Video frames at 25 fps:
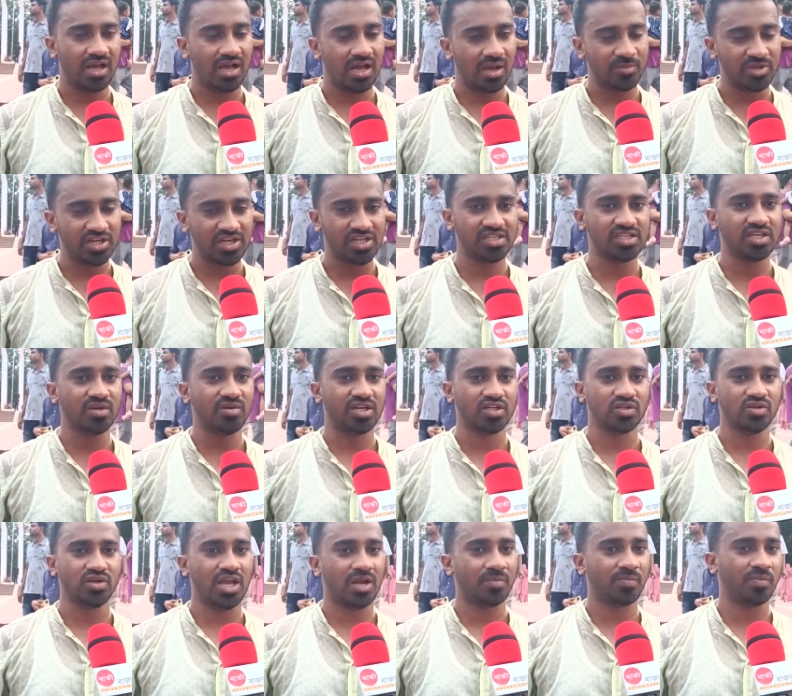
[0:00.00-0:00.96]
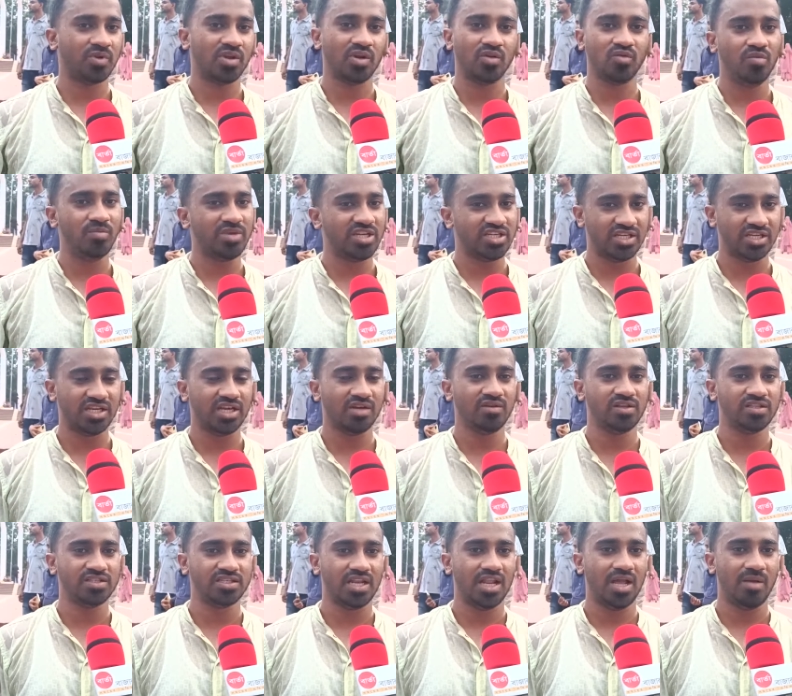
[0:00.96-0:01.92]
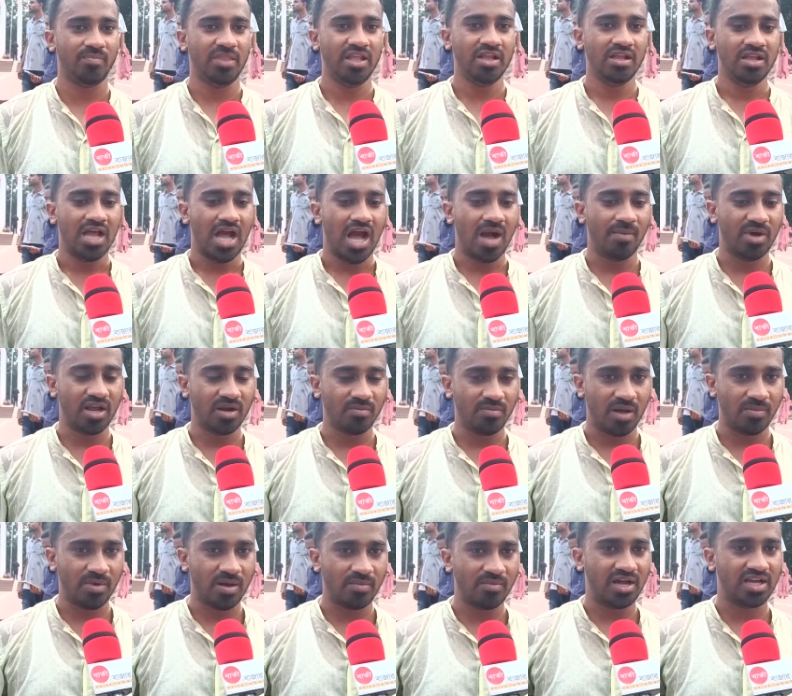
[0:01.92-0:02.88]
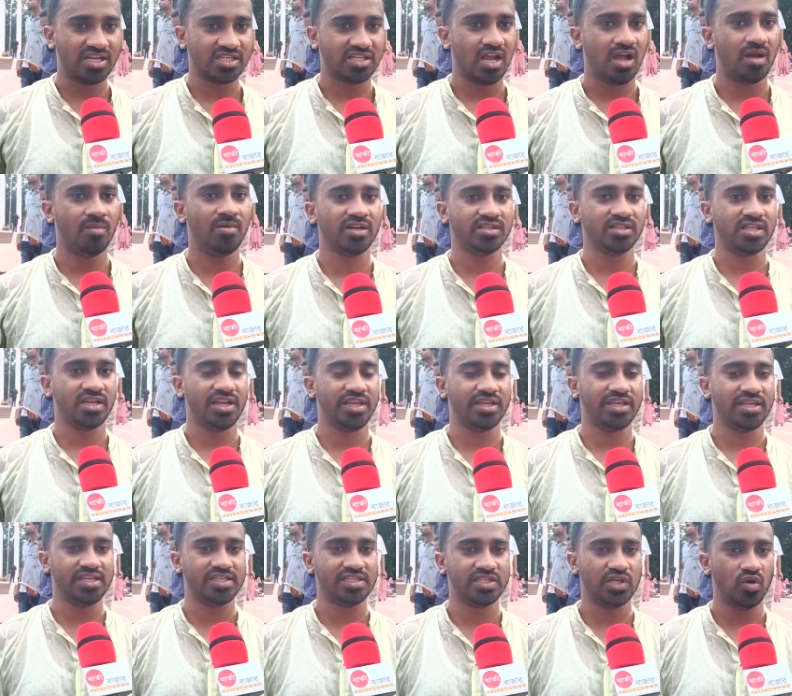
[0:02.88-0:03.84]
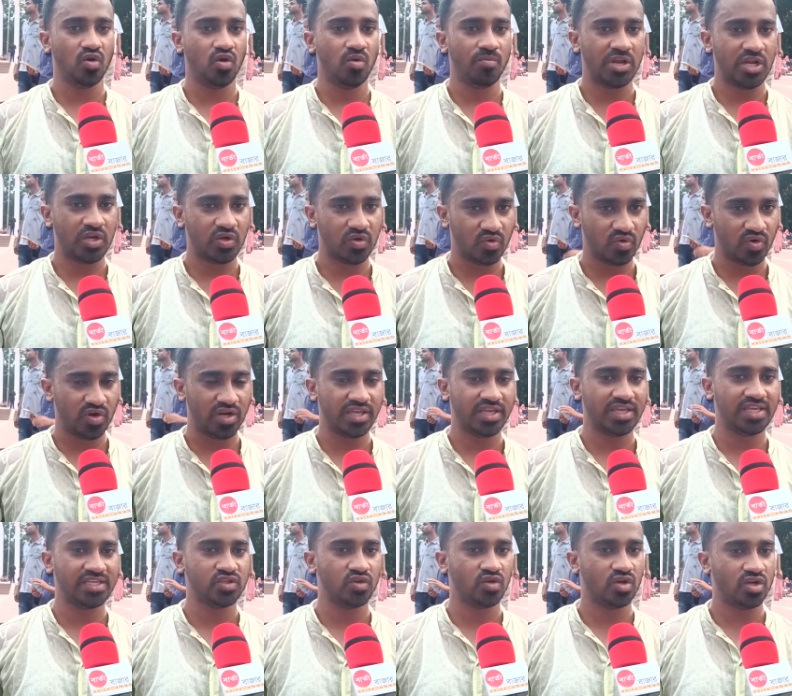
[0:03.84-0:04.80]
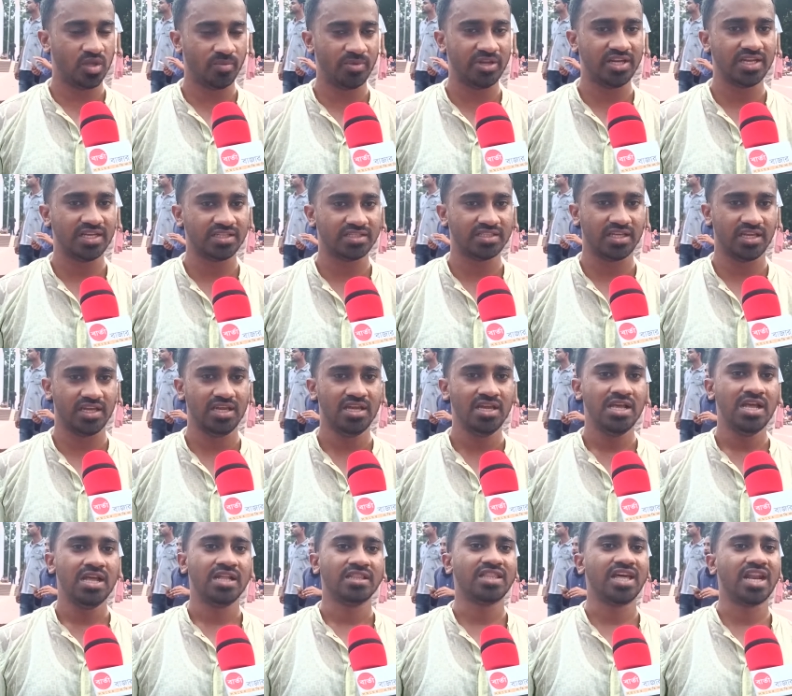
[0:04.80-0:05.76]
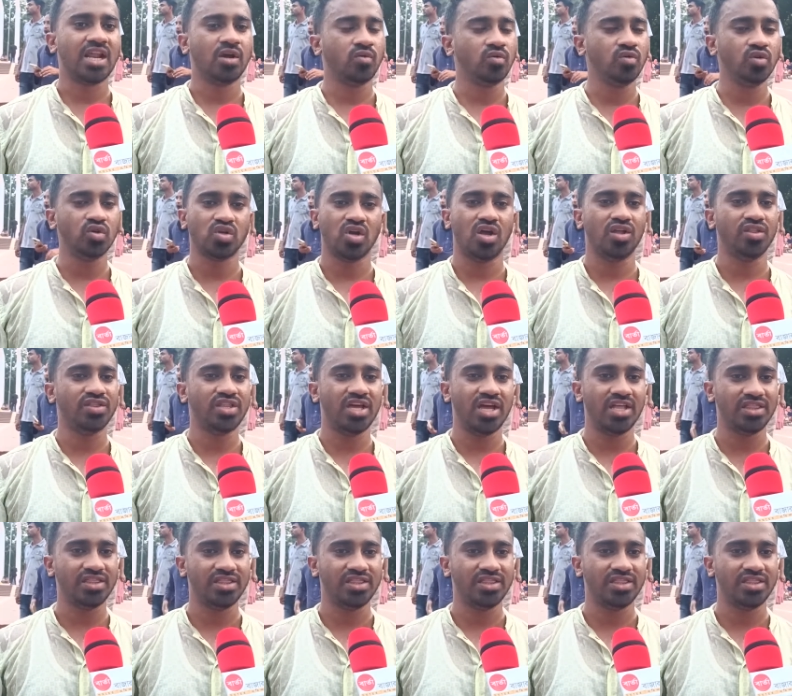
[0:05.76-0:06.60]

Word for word: আমি নিজেও আসলে এক প্রকার গুমের শিকার হয়েছিলাম আমার বাবা মা শাহবাগ থানায় গিয়েছিল মিন্টু রোডে গিয়েছিল ডিবির কাছে তারা কোনো সন্ধান